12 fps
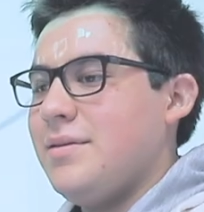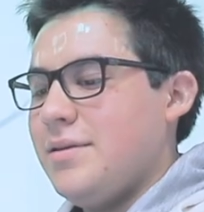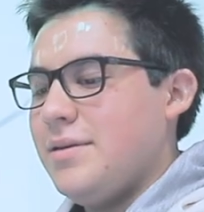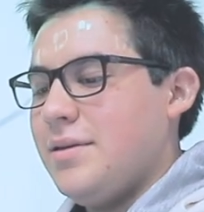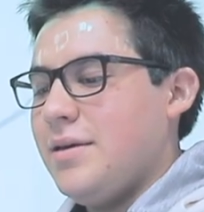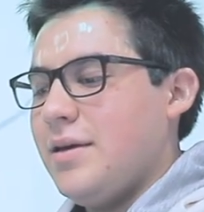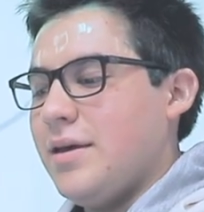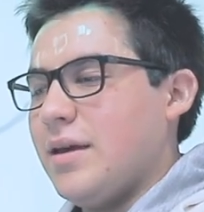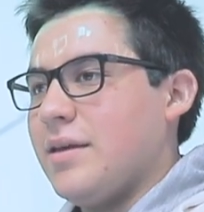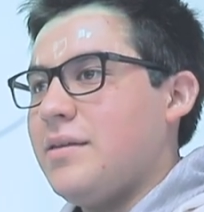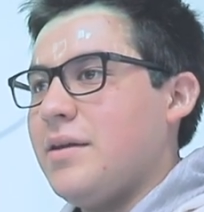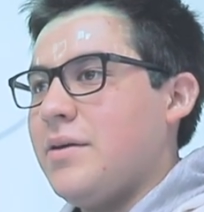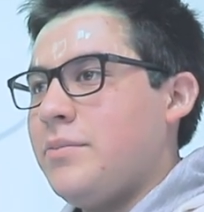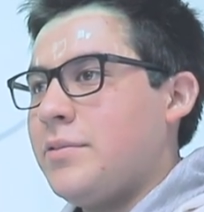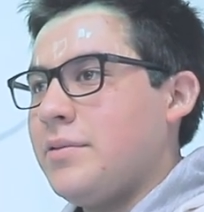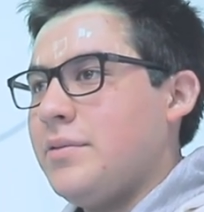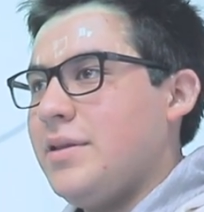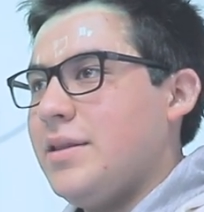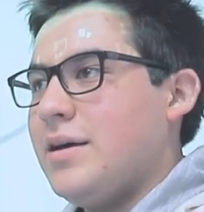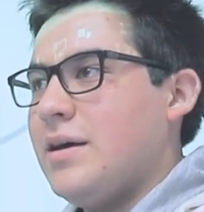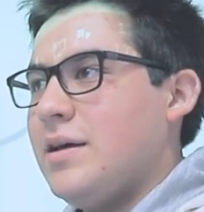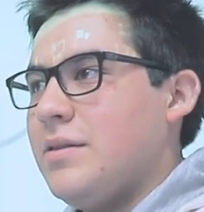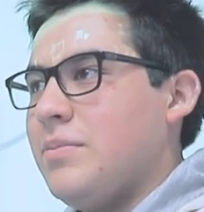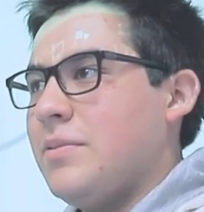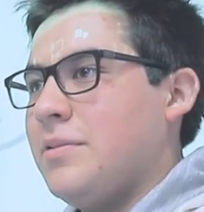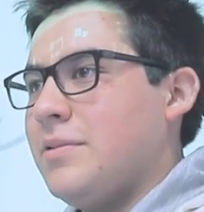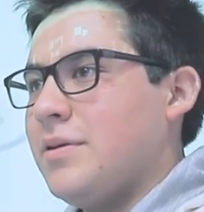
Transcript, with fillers: Elegí estudiar la carrera de Economía y Negocios